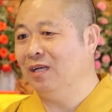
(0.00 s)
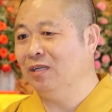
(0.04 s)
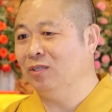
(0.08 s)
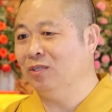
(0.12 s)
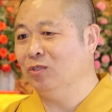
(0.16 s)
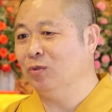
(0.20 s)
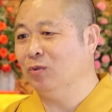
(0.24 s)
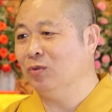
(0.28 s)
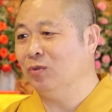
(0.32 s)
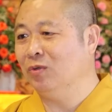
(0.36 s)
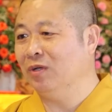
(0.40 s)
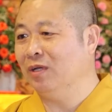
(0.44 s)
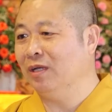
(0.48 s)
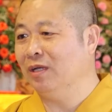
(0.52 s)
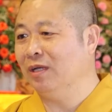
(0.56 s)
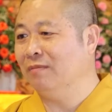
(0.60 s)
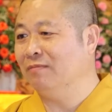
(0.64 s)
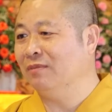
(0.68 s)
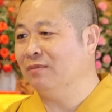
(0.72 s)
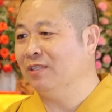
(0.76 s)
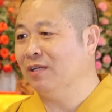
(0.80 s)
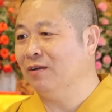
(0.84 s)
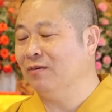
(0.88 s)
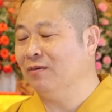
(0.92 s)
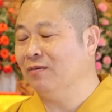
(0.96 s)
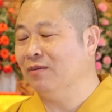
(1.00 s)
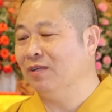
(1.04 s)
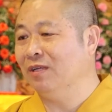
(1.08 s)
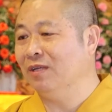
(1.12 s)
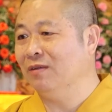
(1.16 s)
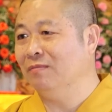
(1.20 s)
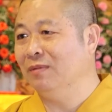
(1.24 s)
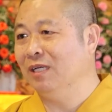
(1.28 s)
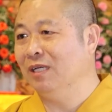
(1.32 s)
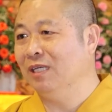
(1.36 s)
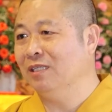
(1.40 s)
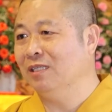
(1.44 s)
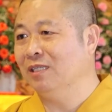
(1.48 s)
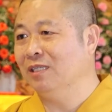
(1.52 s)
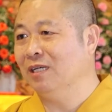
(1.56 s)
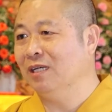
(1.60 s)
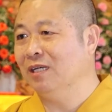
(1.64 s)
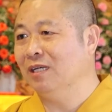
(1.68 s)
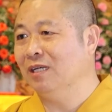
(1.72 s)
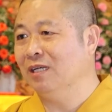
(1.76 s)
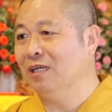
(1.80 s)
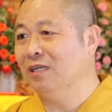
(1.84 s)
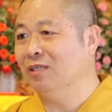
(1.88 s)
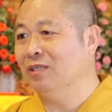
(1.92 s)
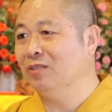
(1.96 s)
chục năm sau thì mới xây
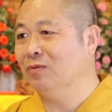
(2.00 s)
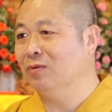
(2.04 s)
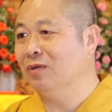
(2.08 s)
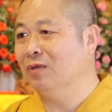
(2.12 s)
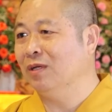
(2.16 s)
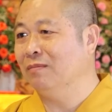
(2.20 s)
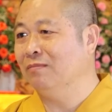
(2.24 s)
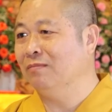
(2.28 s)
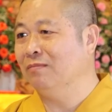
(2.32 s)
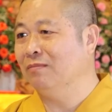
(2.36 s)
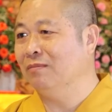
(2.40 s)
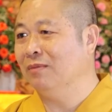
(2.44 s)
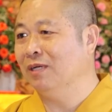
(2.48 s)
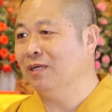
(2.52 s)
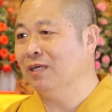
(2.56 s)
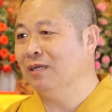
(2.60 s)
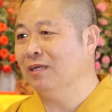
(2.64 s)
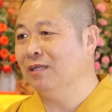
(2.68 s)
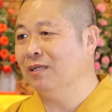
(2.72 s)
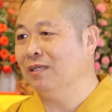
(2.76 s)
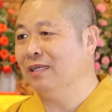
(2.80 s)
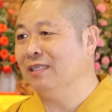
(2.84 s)
cái Trúc Lâm Tỉnh